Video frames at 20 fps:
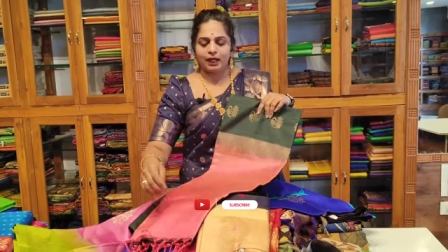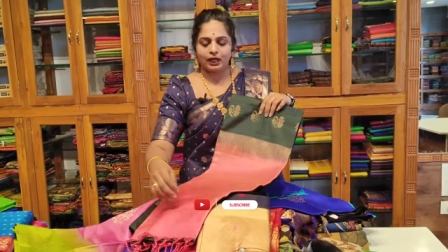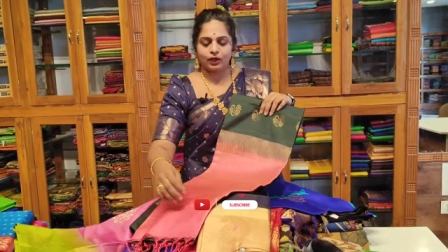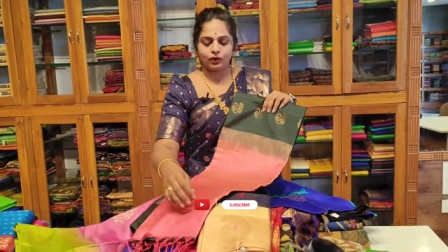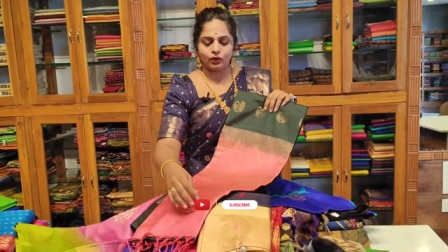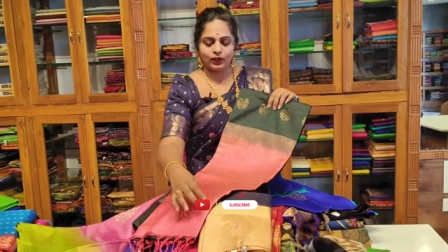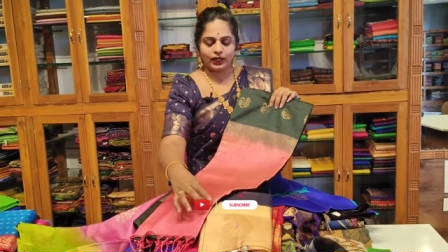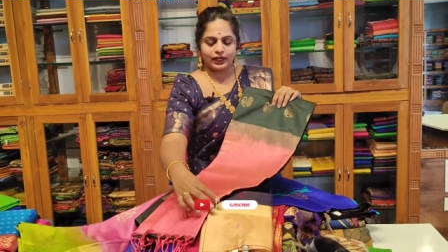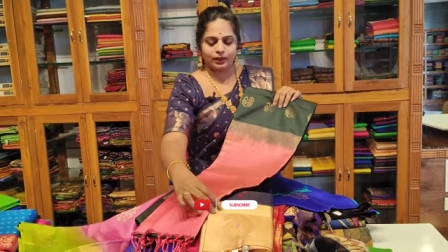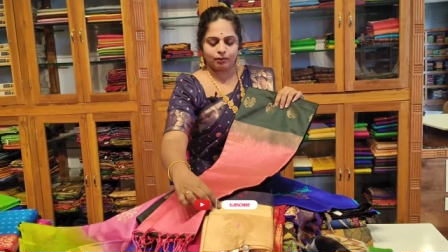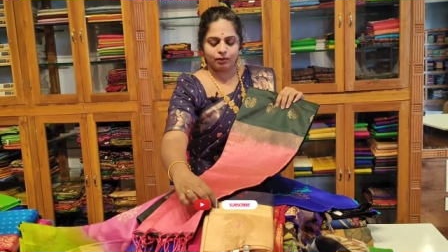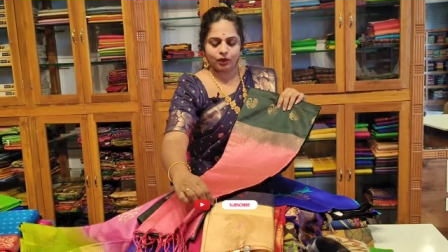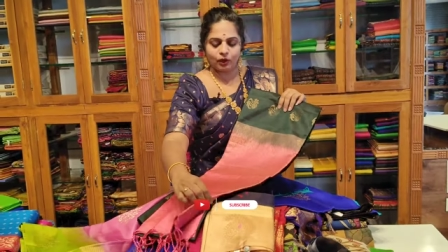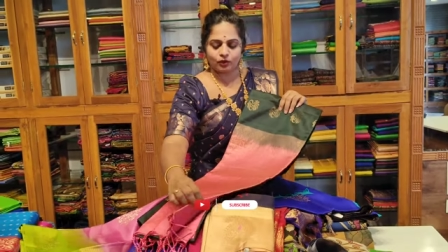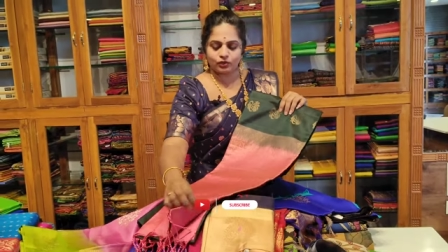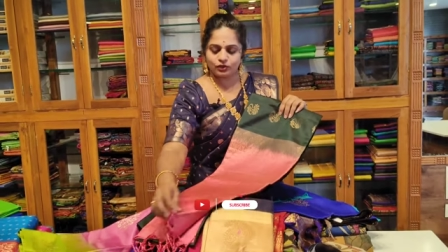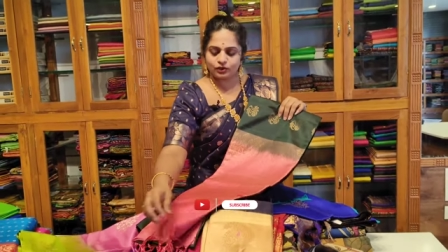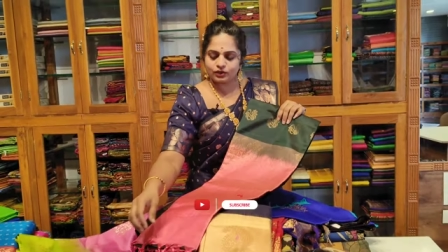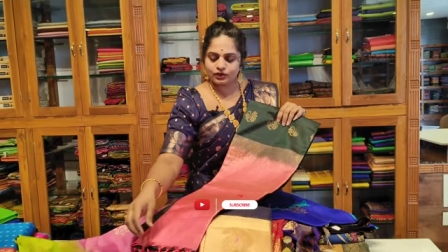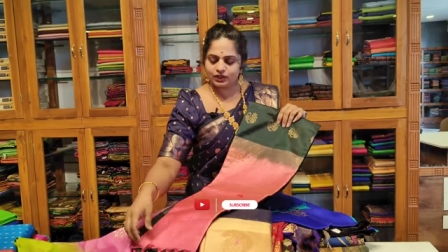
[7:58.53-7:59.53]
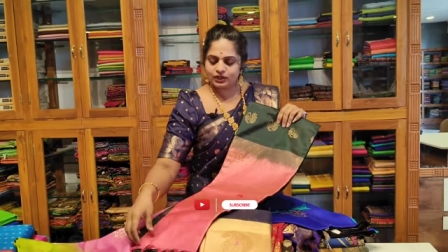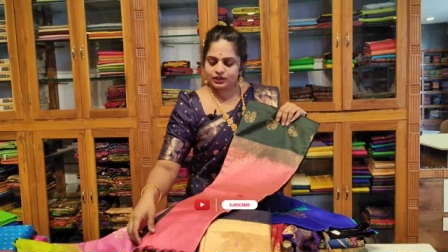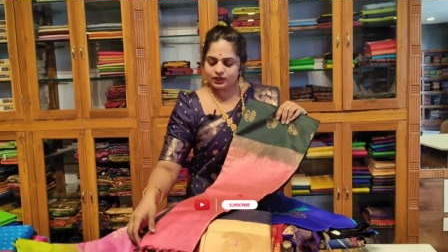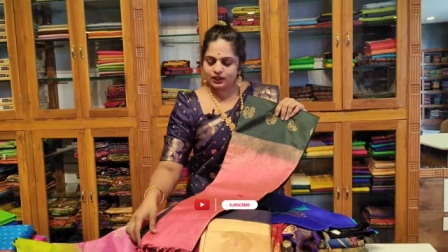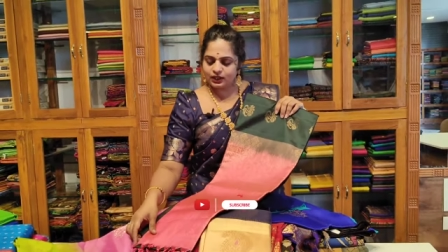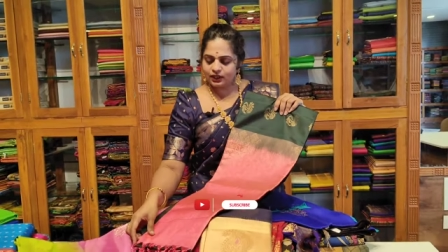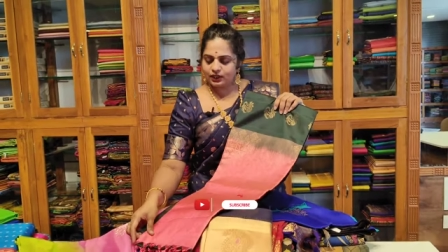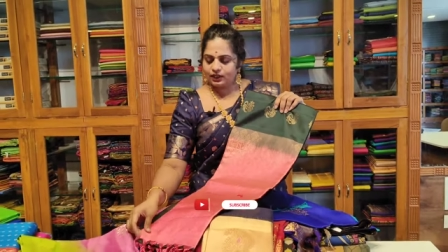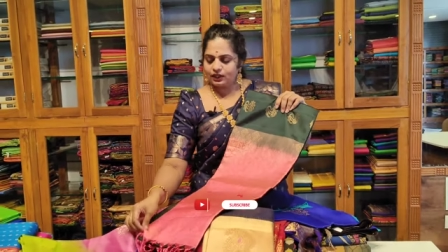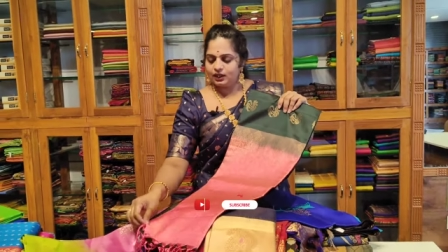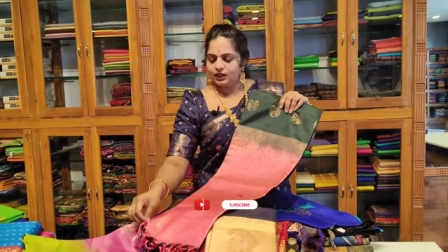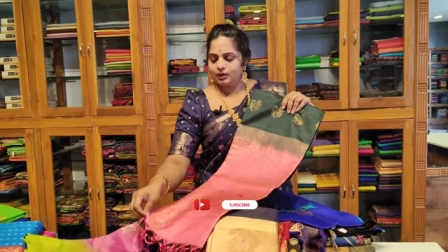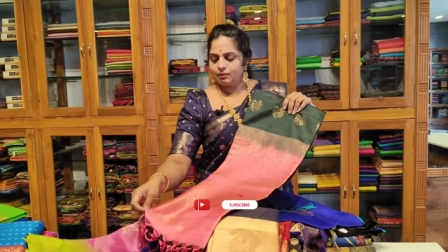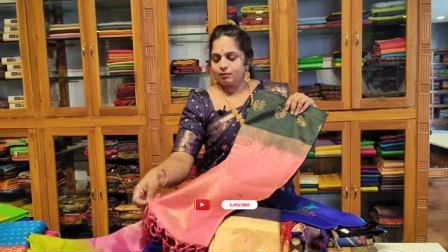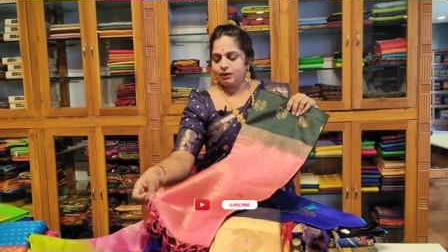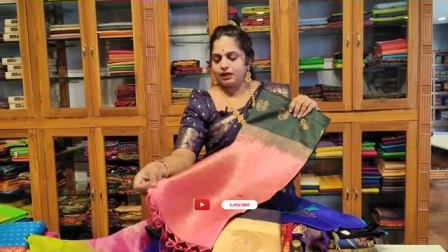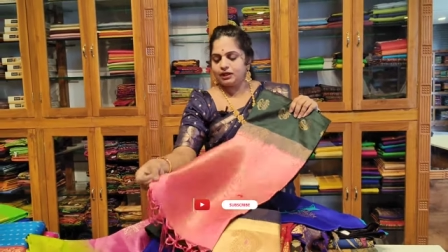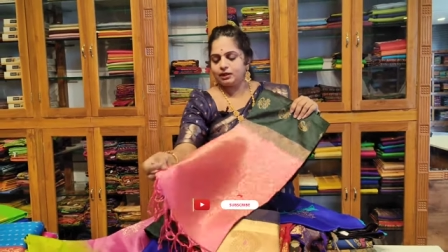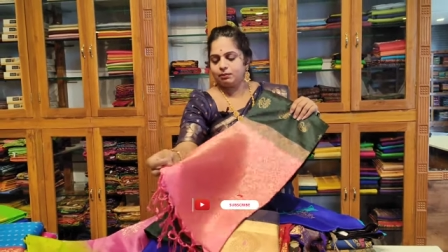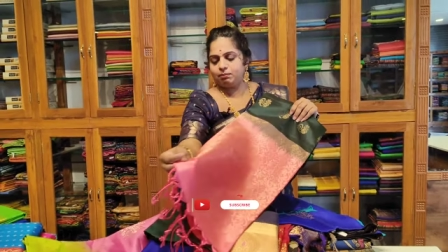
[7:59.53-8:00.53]
పళ్ళు అండ్ బ్లౌజ్ వచ్చేసి
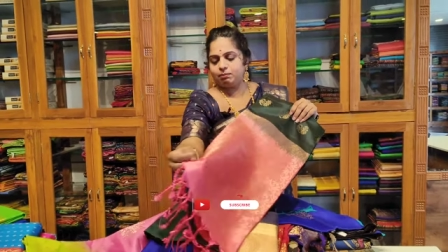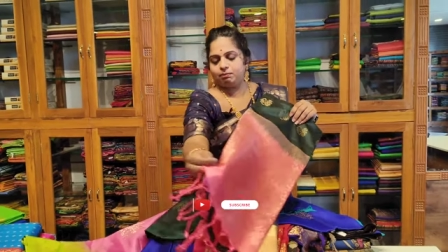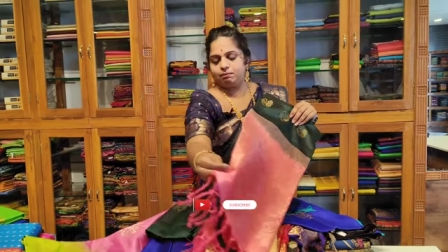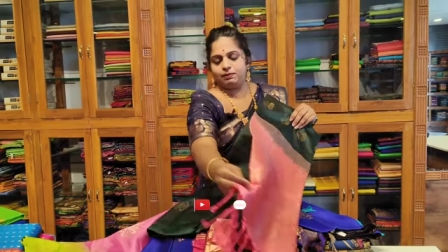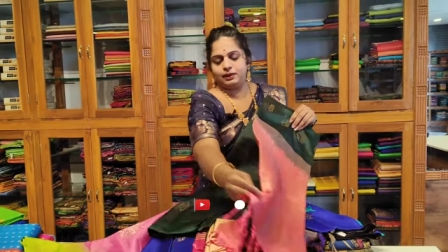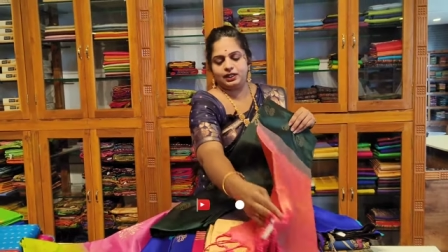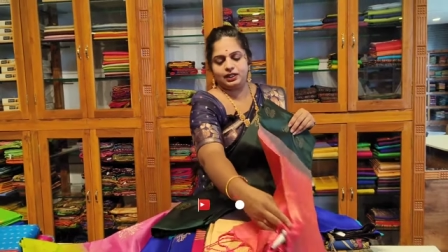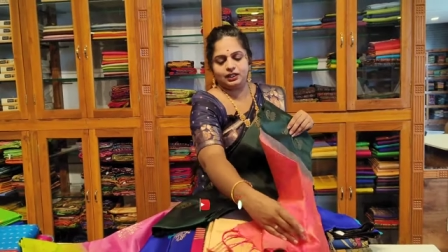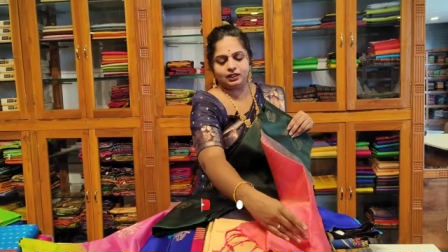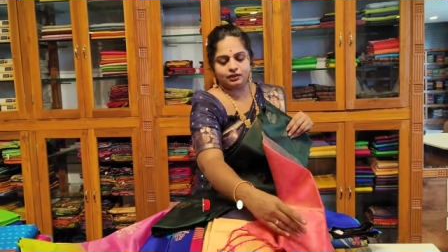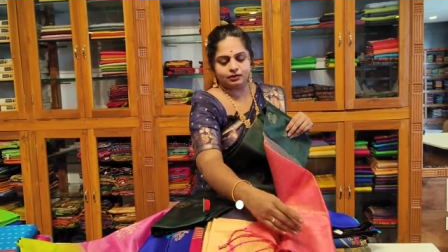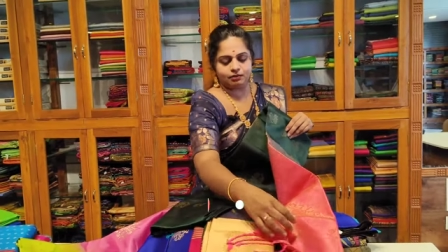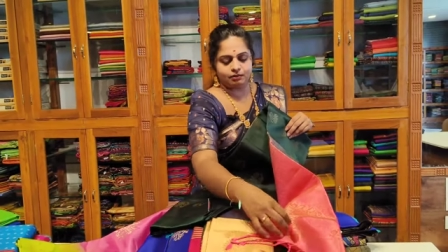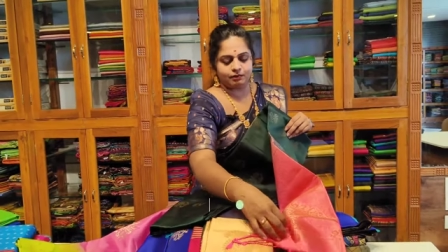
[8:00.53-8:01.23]
మనకి పింక్